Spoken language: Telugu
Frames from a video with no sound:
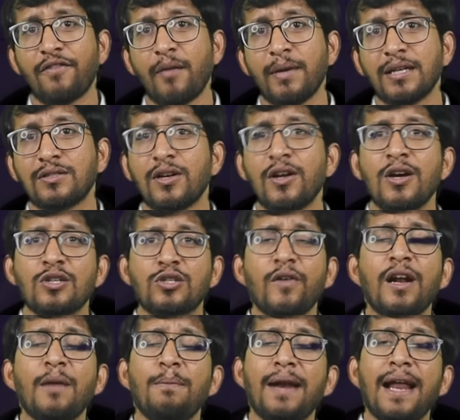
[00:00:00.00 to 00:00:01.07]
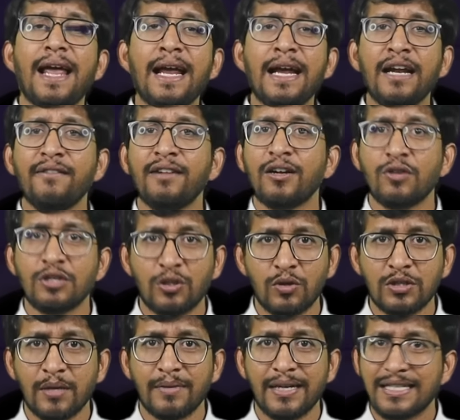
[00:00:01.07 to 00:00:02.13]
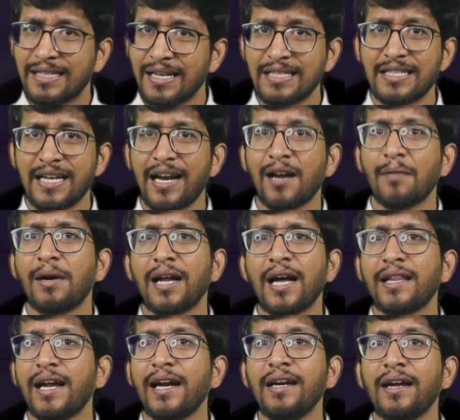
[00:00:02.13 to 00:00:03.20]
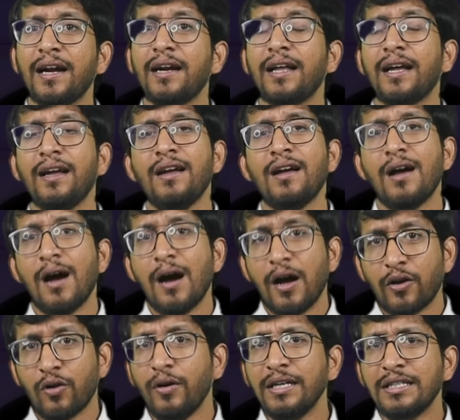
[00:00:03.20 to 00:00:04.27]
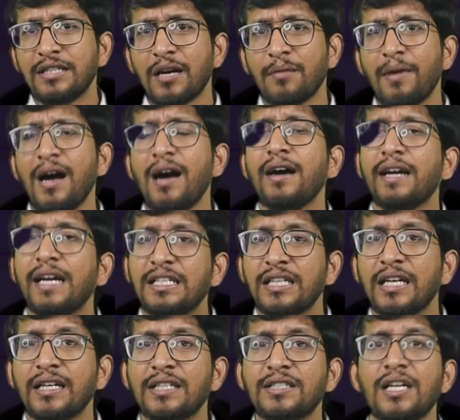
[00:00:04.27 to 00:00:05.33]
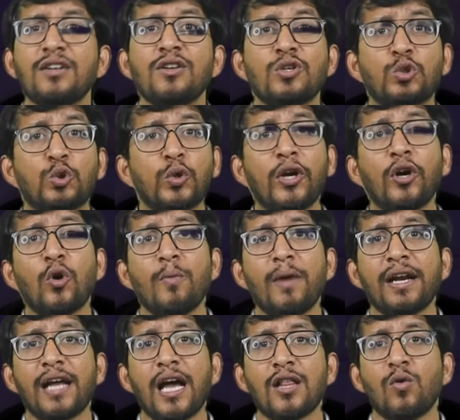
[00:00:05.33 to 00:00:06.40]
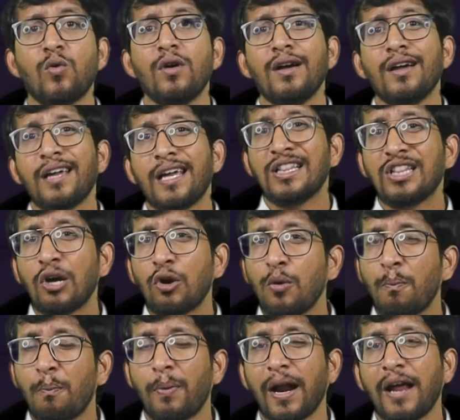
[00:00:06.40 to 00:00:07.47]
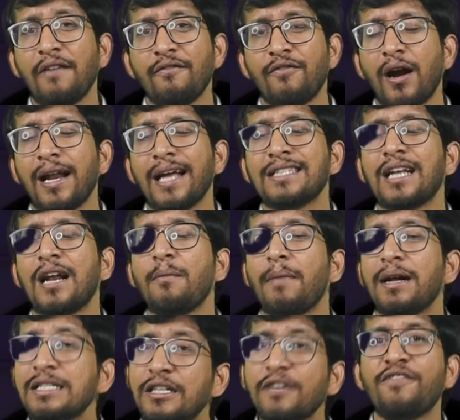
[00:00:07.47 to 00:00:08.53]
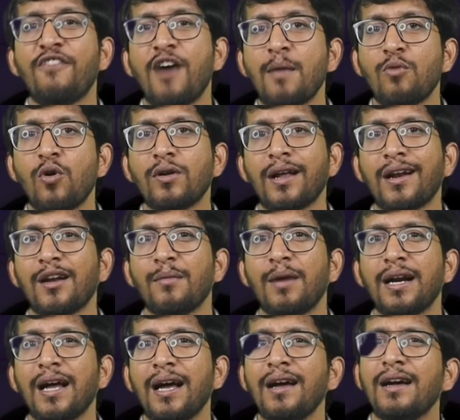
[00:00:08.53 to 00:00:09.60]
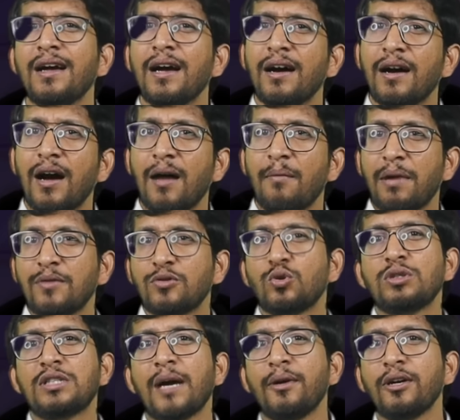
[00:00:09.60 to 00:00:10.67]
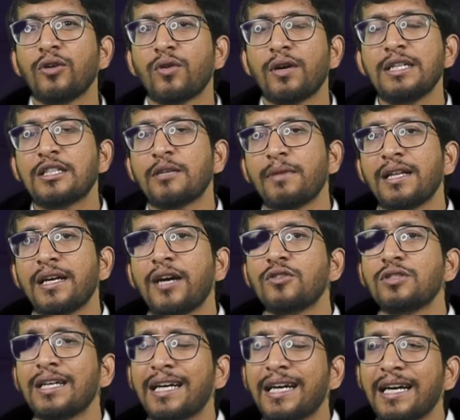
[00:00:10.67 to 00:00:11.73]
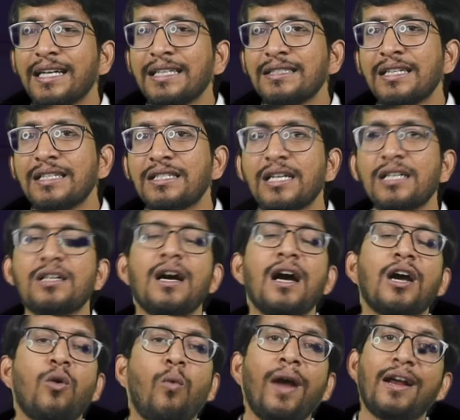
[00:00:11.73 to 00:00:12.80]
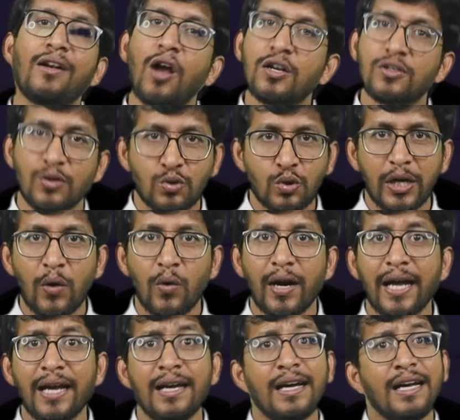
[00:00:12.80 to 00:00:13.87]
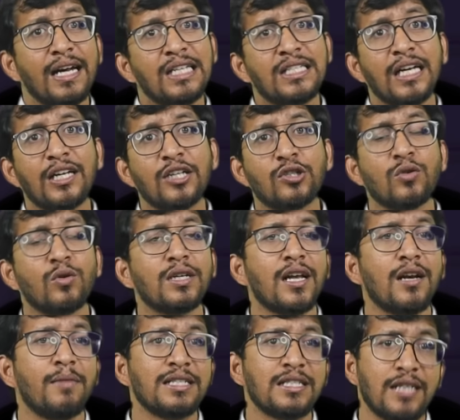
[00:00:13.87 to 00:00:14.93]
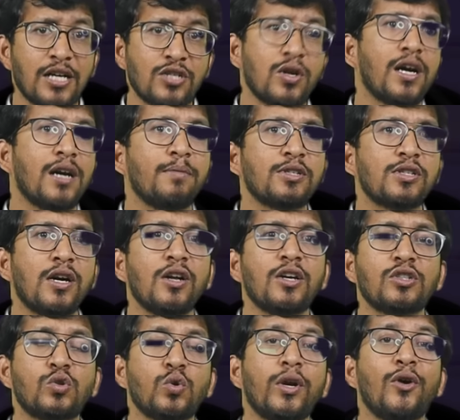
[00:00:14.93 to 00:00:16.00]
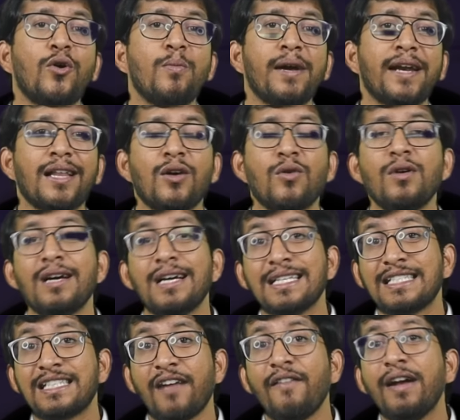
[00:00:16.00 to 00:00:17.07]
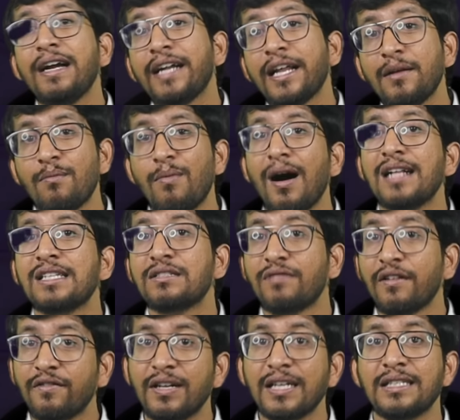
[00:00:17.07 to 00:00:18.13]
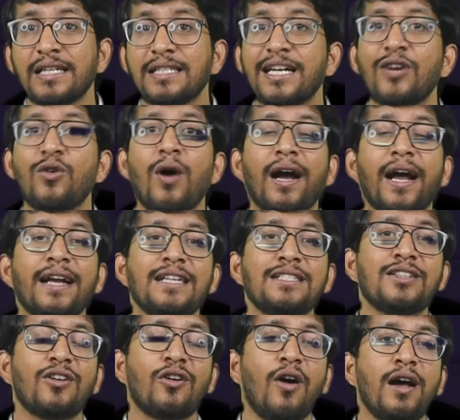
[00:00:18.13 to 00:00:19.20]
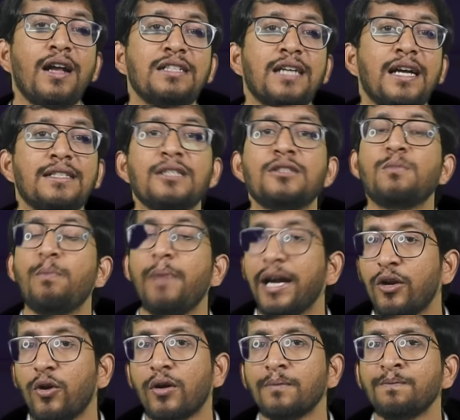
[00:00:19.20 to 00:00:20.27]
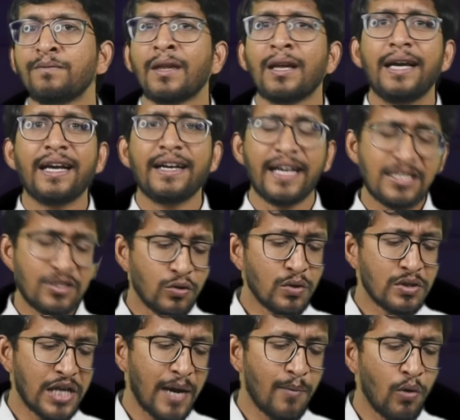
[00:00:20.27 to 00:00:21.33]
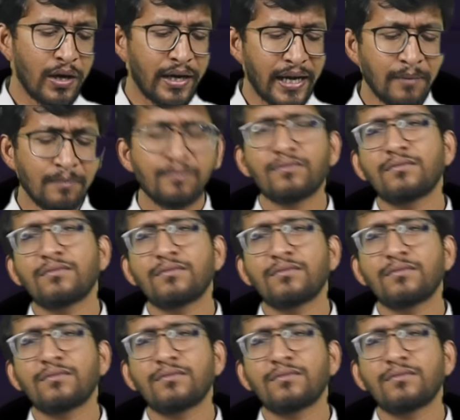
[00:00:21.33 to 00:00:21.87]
పర్ఫార్మెన్స్ సో వీళ్ళ ప్లేయింగ్ ఎలెవెన్ గురించి కొంచెం డిస్కస్ చేయాలన్నమాట అదేంటి అంటే రోహిత్ శర్మ ఇషాన్ కిషన్ సూర్యకుమార్ యాదవ్ ఇద్దరు ప్రైమ్ అంటే చాలా మంచి ఫామ్లో ఉన్నారనమాట మనం చూసామంటే రోహిత్ శర్మ దగ్గర నుంచి కన్సిస్టెంట్గా క్విక్ నాక్స్ వస్తూనే ఉన్నాయి ఇషాన్ కిషన్ కూడా చాలా మంచి టచ్లో కనిపిస్తున్నాడు సూర్యకుమార్ యాదవ్ సెవెంటీన్ బాల్స్ ఫిఫ్టీ చేశాడు అగైనిస్ట్ రాయల్ ఛాలెంజర్స్ బెంగళూరు ఇక నెక్స్ట్ చూసాము అంటే